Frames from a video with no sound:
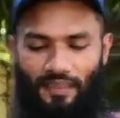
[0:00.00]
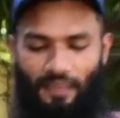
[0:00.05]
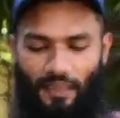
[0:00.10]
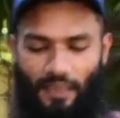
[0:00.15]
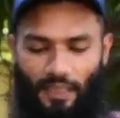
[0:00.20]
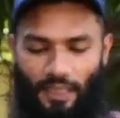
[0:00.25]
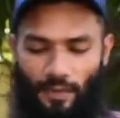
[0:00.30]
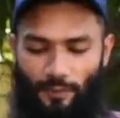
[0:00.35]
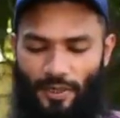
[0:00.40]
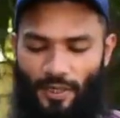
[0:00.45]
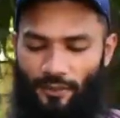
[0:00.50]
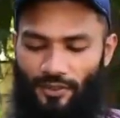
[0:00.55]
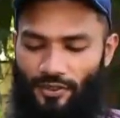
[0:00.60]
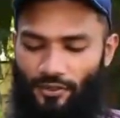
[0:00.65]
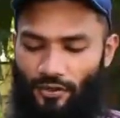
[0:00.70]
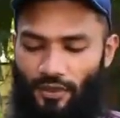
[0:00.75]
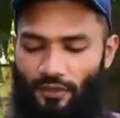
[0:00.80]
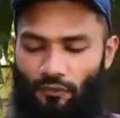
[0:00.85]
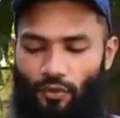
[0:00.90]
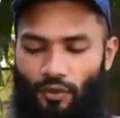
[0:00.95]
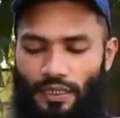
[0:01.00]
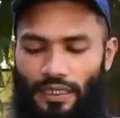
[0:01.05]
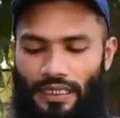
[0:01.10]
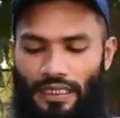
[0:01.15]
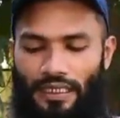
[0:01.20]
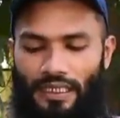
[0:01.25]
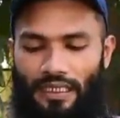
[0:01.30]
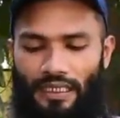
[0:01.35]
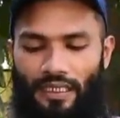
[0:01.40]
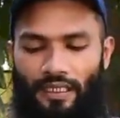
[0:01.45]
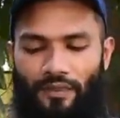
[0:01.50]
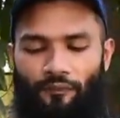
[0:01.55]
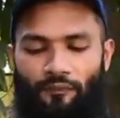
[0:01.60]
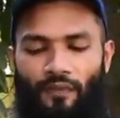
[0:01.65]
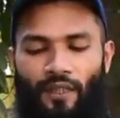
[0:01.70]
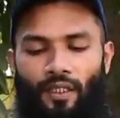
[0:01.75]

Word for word: हैं कि ये अभी भी जो है वो ग्रीन है